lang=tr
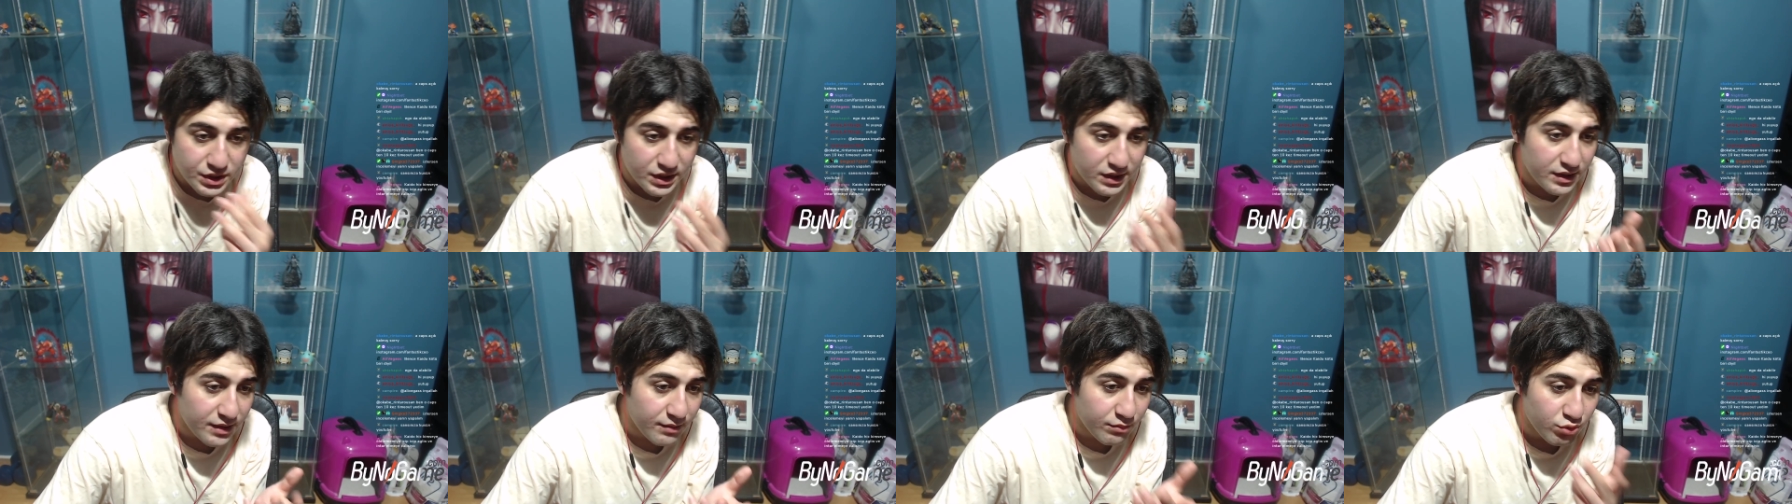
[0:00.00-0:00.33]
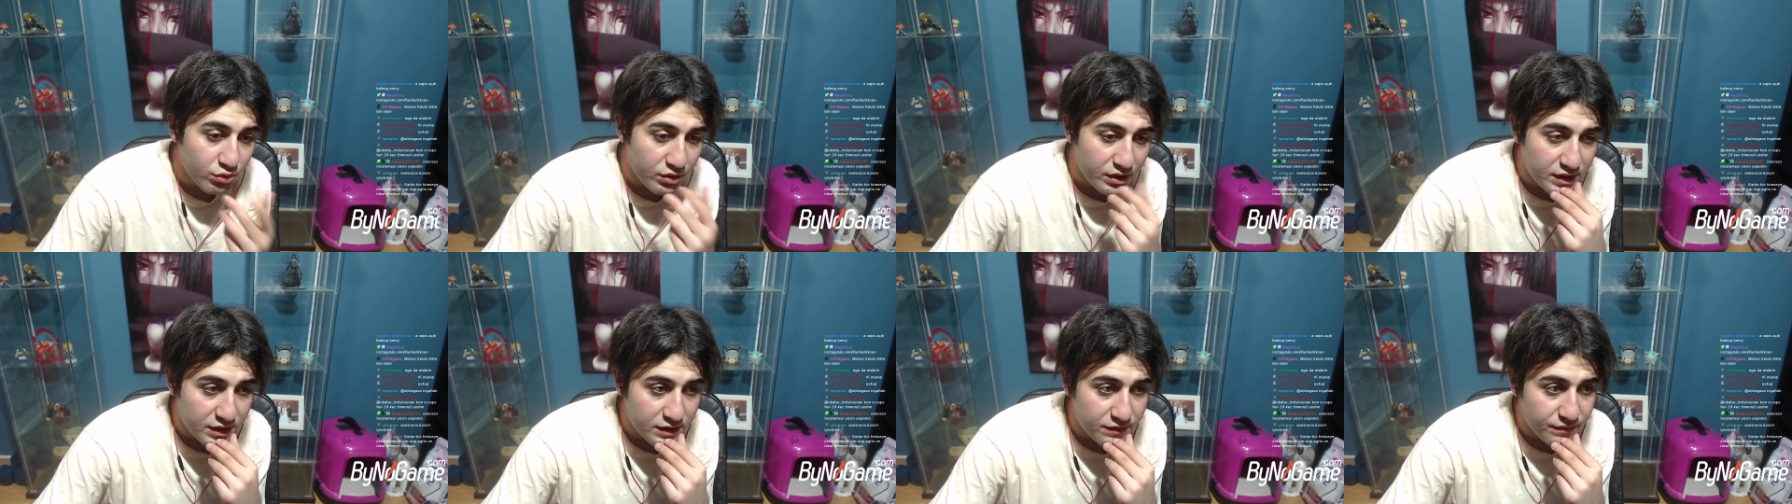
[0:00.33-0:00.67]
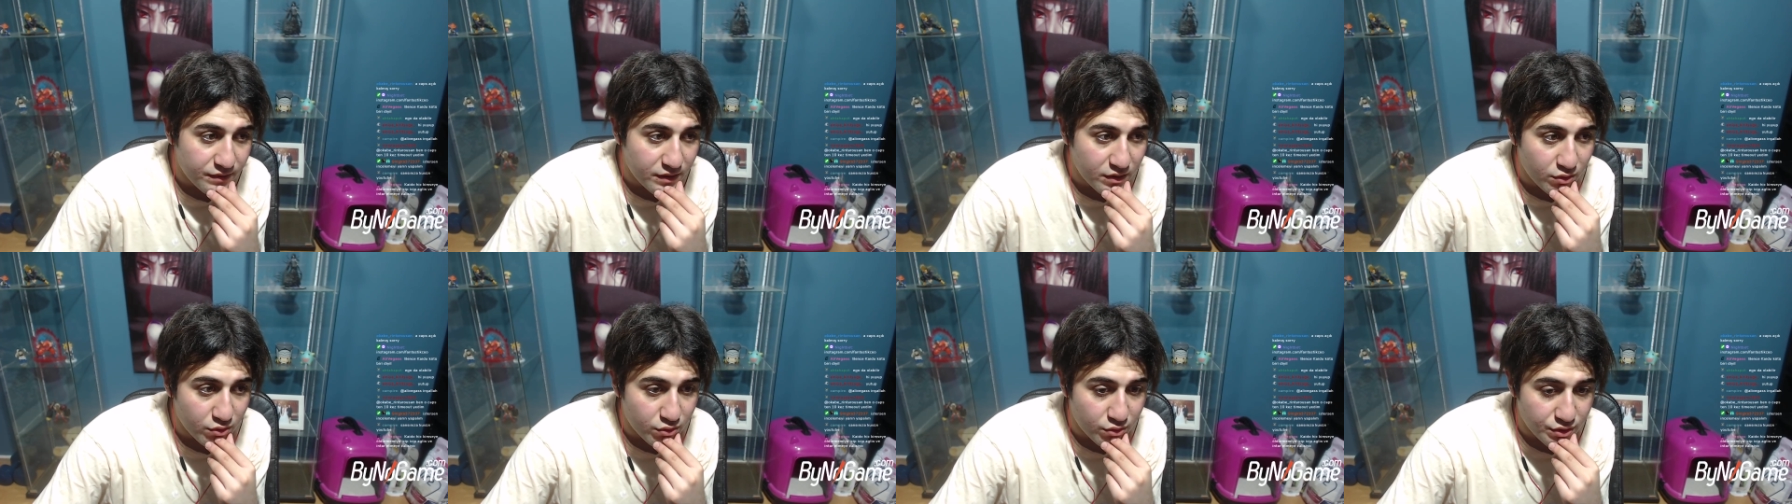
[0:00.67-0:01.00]
şekilde bunlar
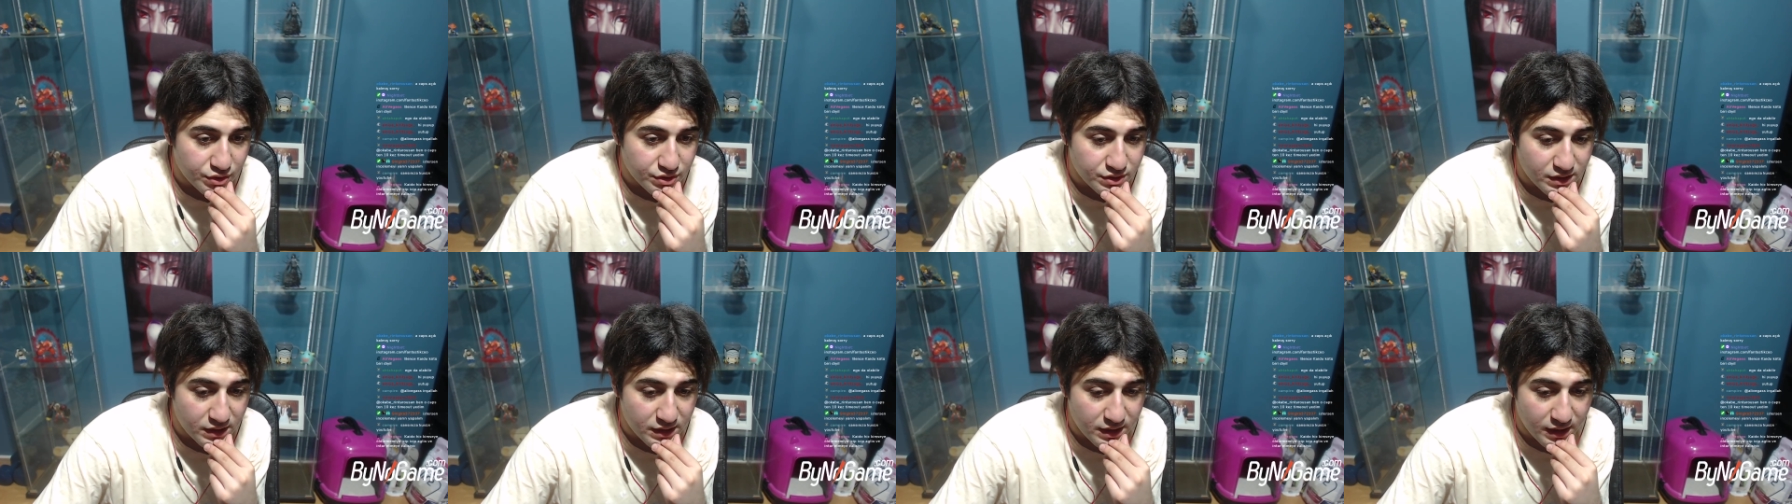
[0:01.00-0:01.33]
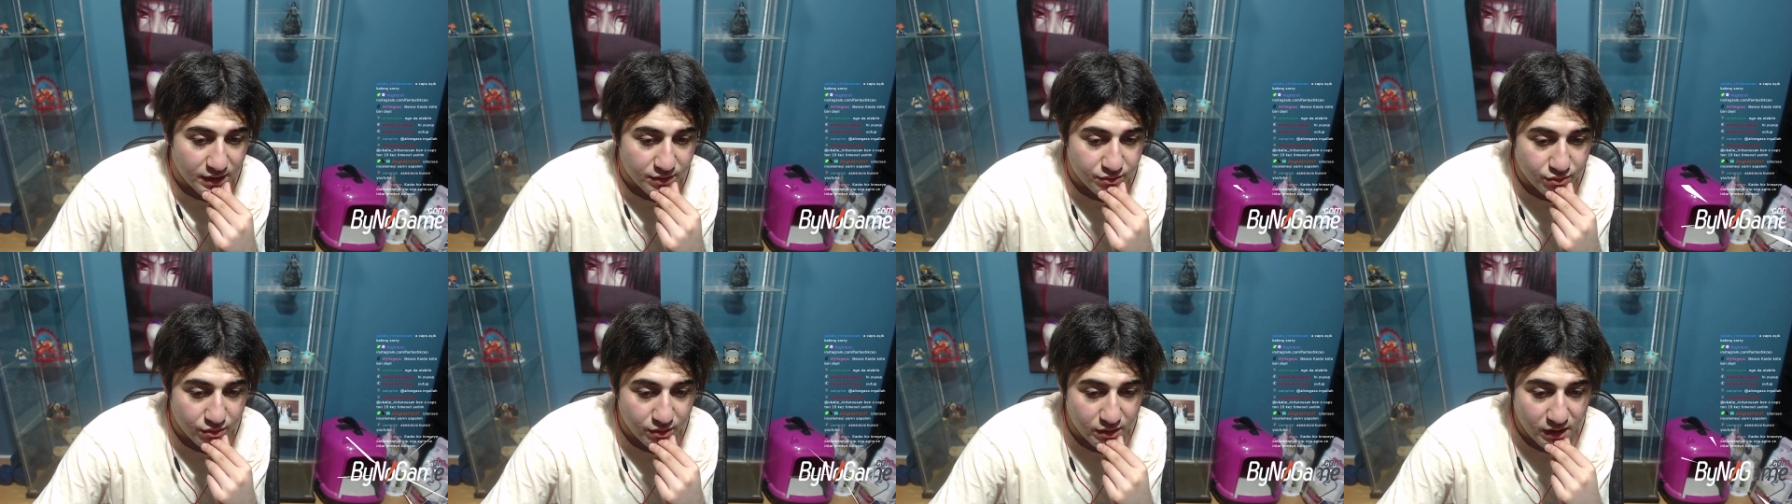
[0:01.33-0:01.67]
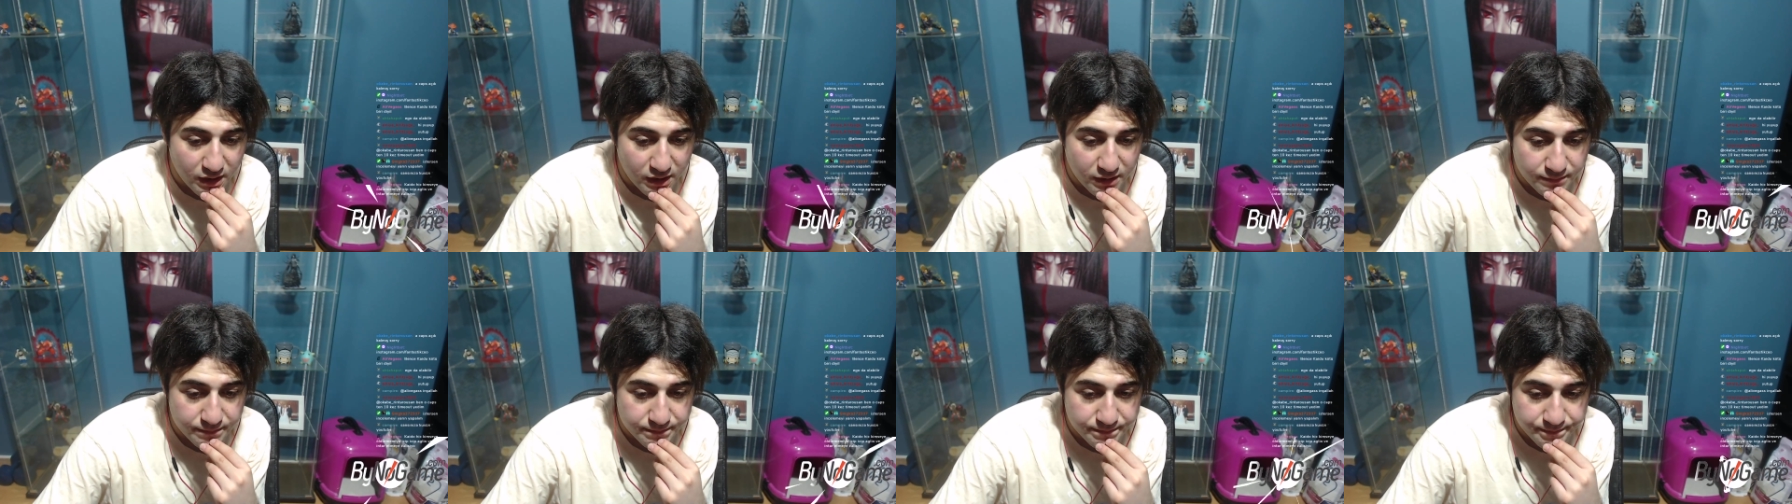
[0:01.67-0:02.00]
ittifak oluyor işte
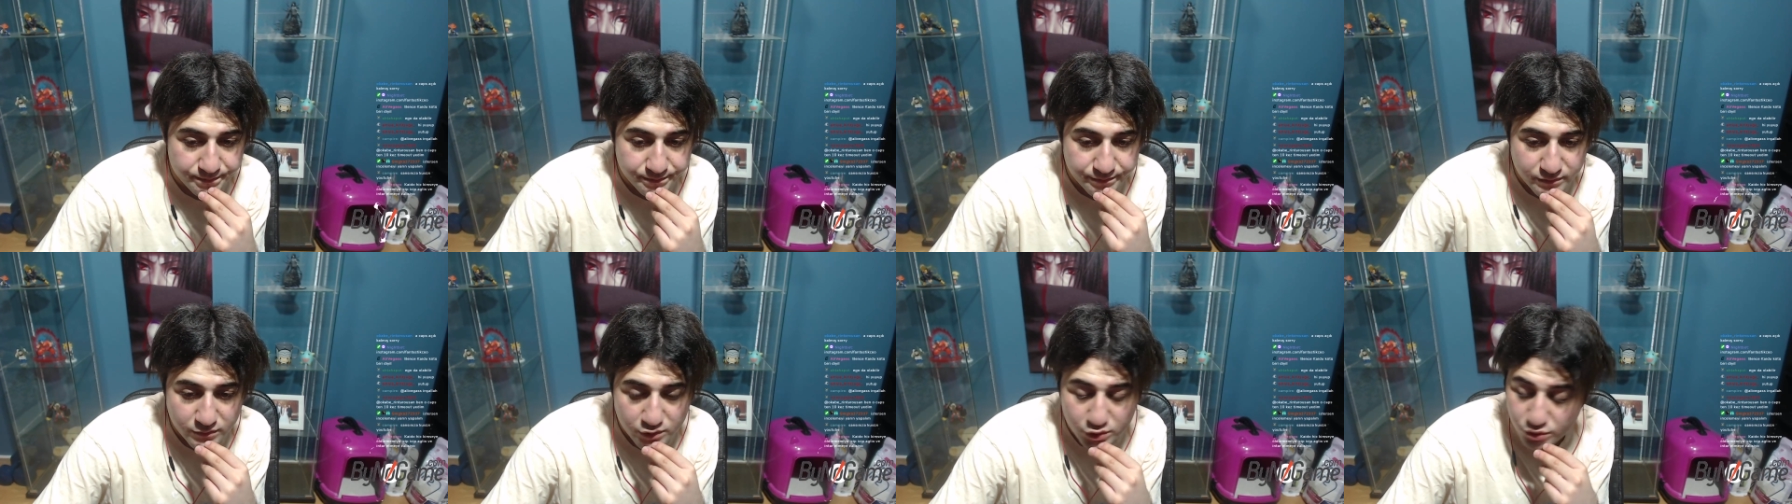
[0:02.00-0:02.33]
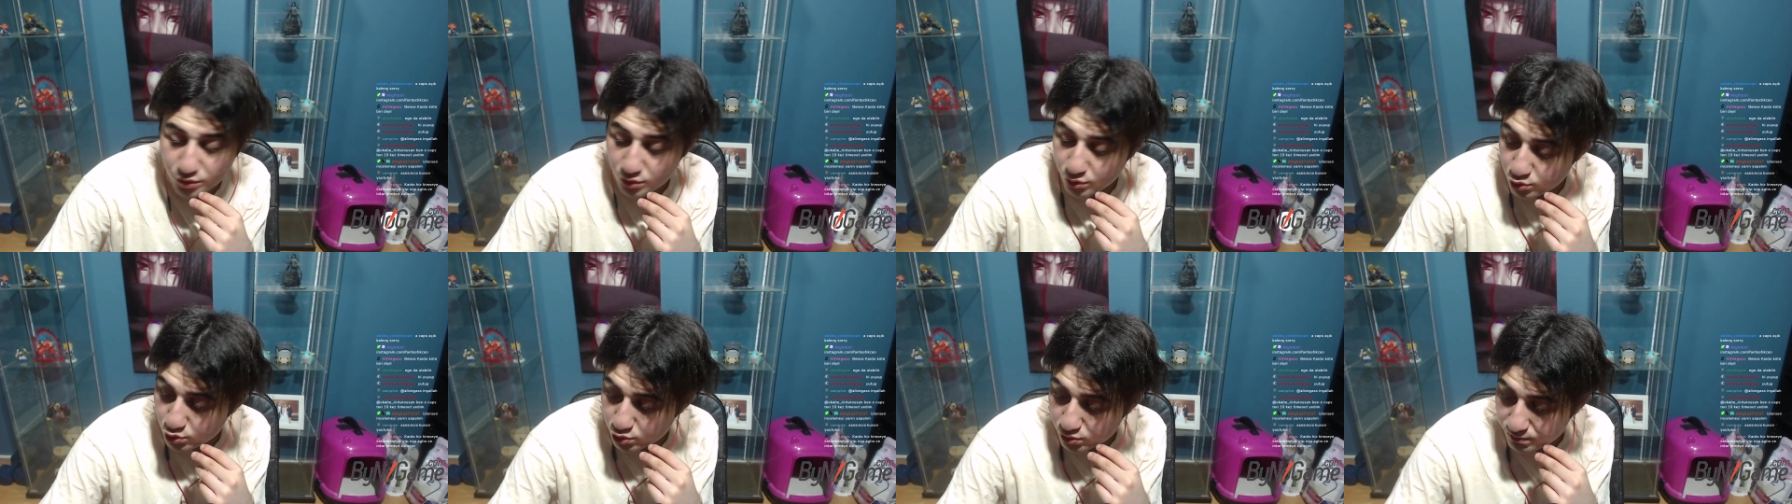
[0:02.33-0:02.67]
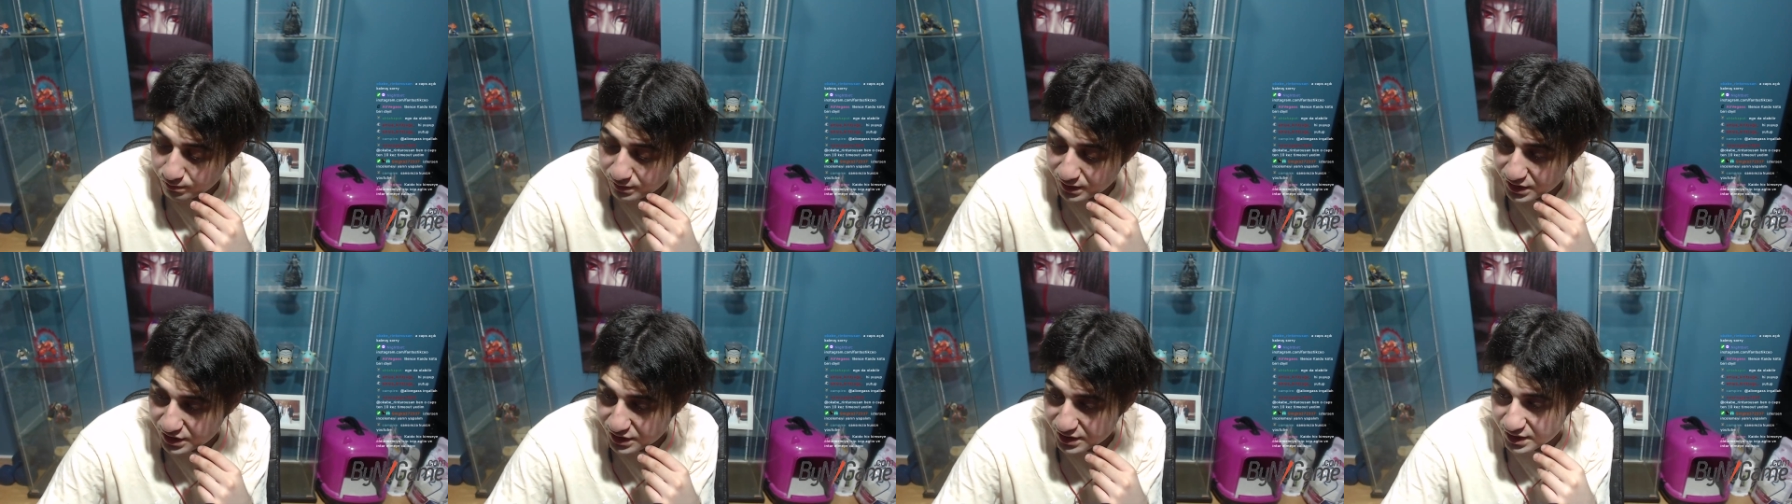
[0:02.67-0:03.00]
Kaido'yla.
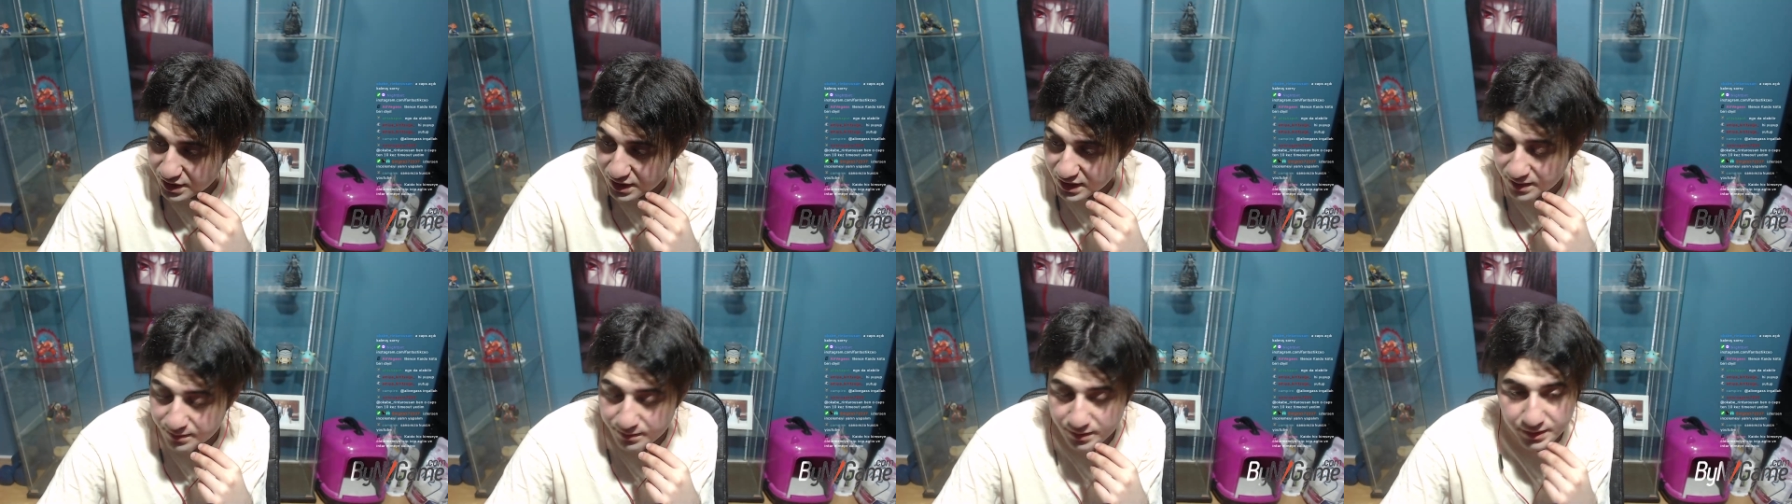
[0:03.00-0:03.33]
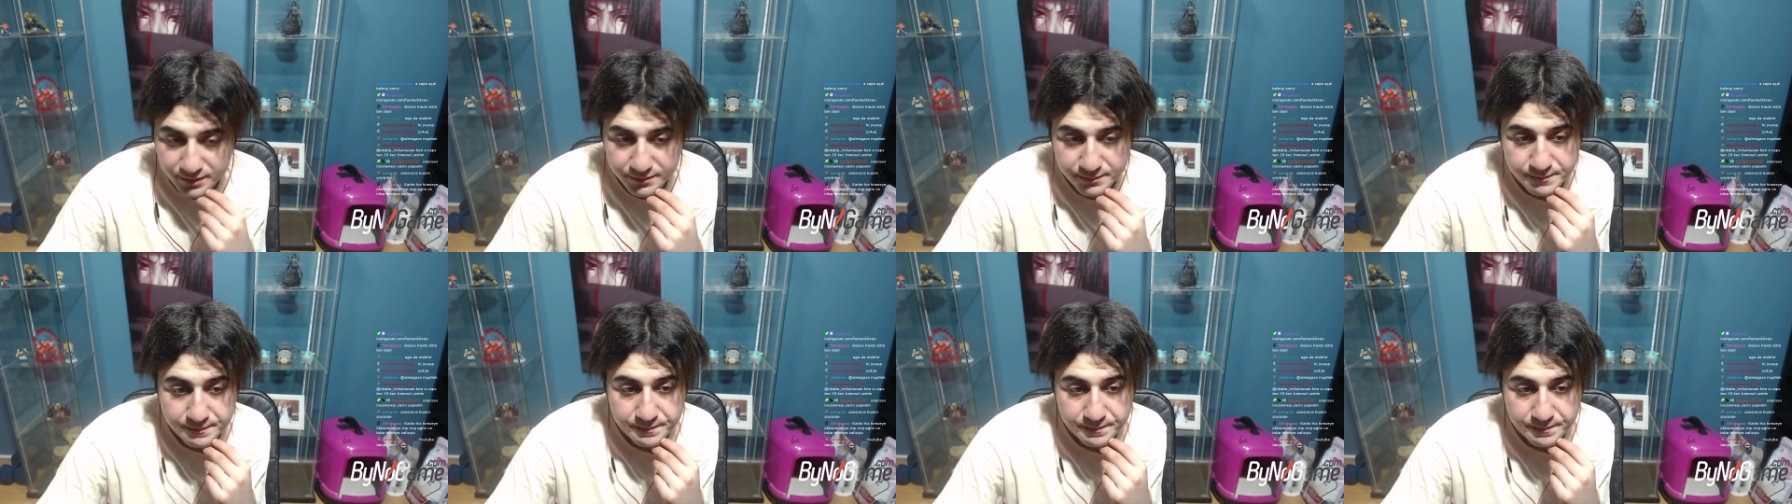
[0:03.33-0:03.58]
Çoğunuzun bildiği gibi.